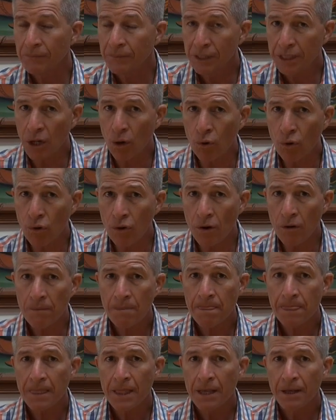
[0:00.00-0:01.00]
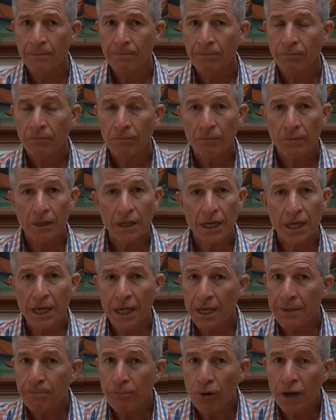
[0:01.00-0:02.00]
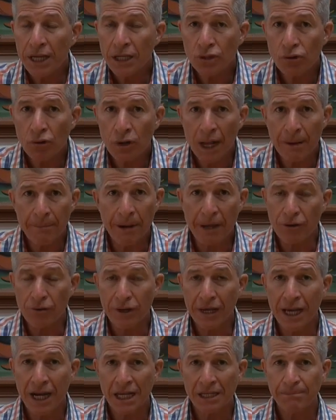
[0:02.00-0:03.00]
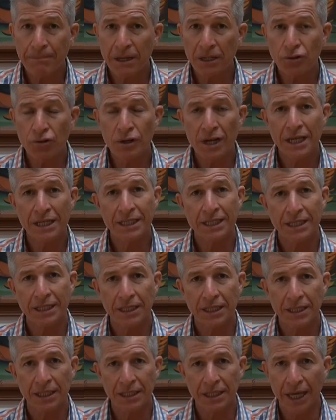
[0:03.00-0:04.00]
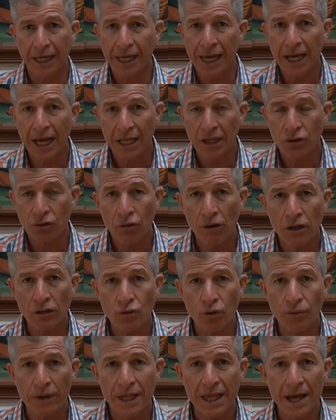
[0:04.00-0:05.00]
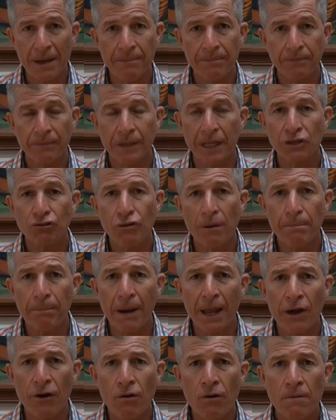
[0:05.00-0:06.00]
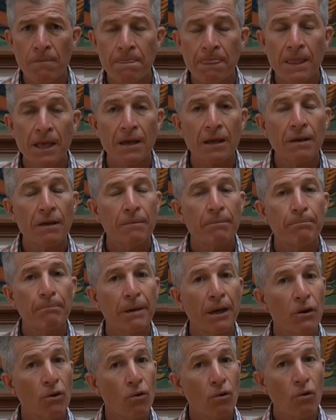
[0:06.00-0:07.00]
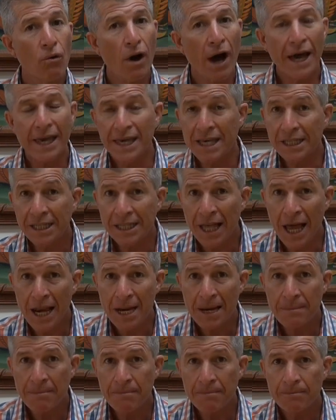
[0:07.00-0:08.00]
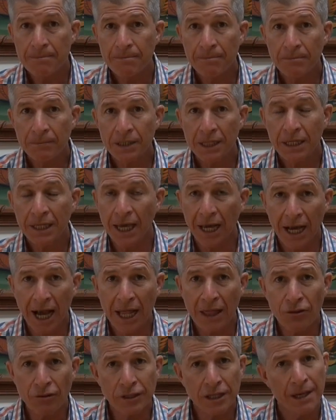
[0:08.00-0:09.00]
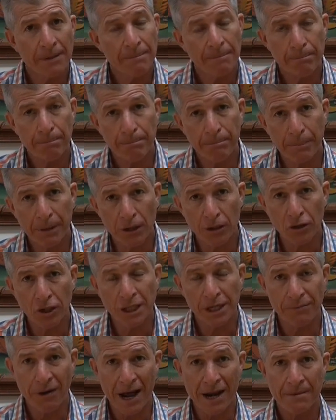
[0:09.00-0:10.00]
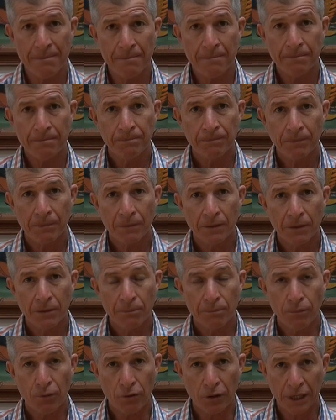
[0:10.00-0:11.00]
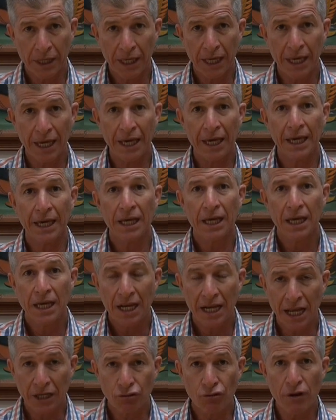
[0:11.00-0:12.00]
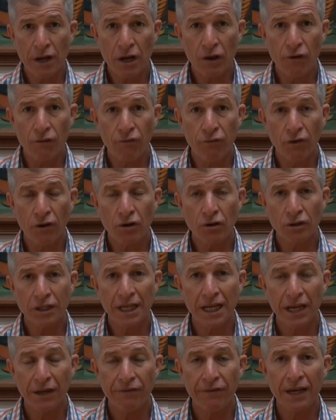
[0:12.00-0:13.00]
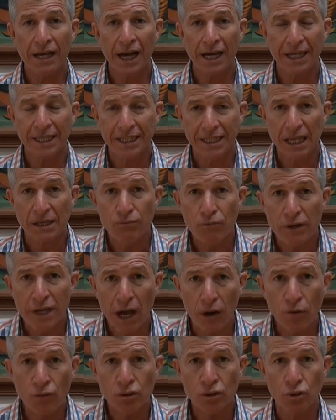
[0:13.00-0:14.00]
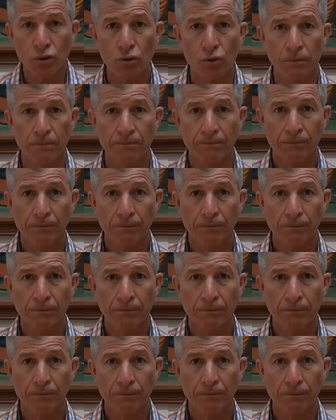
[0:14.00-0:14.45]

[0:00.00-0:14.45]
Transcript: seguro y por eso la mayoría de las personas se quejan toda su vida de su empleo, pero ahí están, quejándose, pero no se van porque la zona de confort no significa que estés muy a gusto